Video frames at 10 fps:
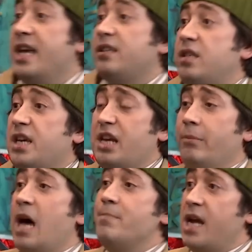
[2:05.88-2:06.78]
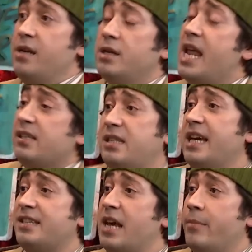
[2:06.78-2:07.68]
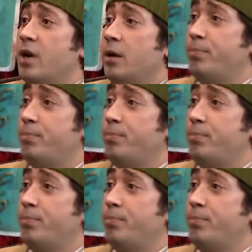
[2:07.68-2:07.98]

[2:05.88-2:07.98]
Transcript: Ne isteyeceğim lan ben? Ne isteyeceğim?